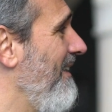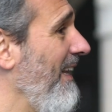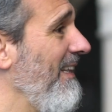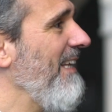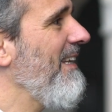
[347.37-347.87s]

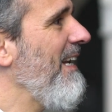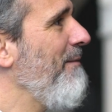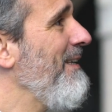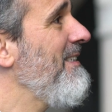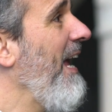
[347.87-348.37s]
Andate che la
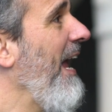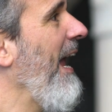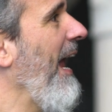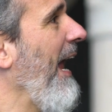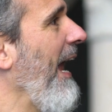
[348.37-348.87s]
messa
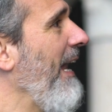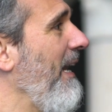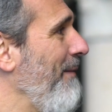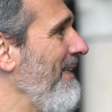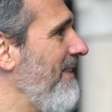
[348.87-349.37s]
è, è,
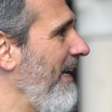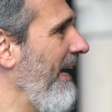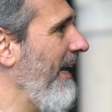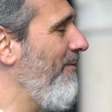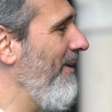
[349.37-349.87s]
la messa
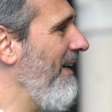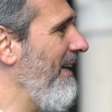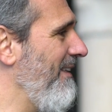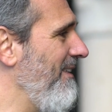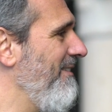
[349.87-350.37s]
è
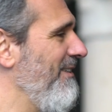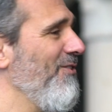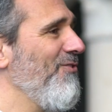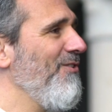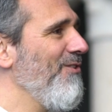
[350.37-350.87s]
quella, diceva
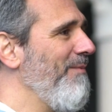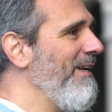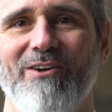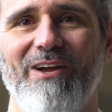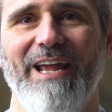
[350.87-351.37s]
Don Tonino
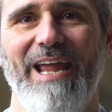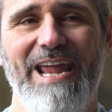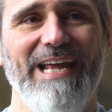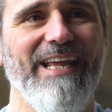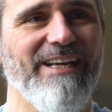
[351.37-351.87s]
Bello,
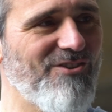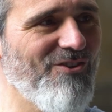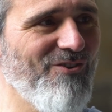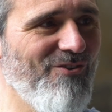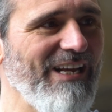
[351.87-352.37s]
è
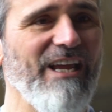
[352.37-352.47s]
adesso, non è